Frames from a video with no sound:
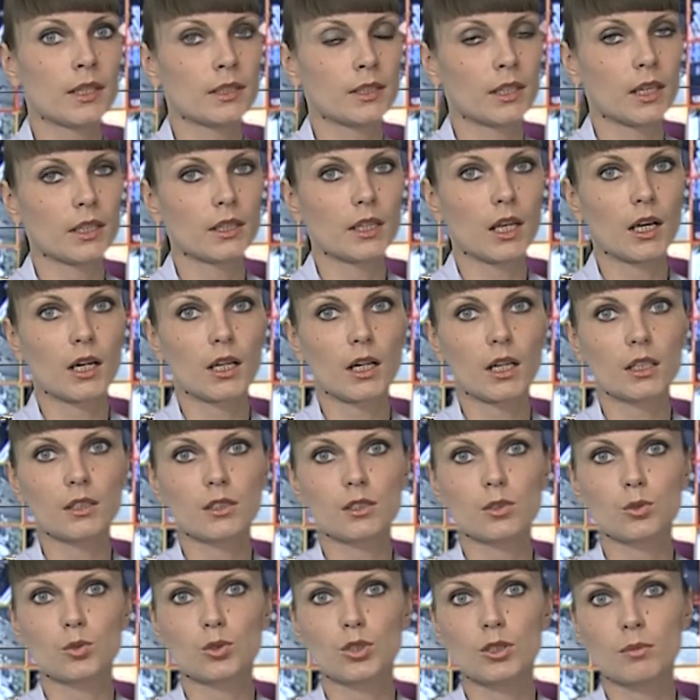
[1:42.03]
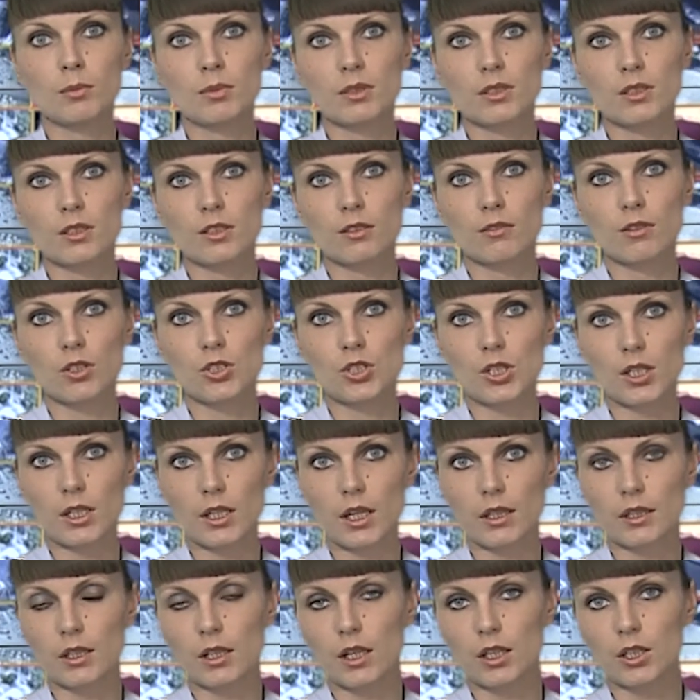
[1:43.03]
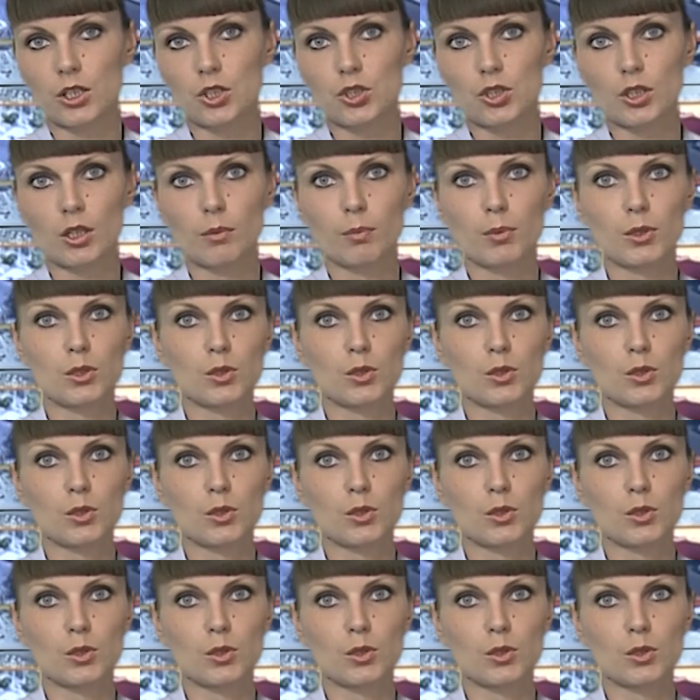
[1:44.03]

неоднократно судимый за совершение аналогичных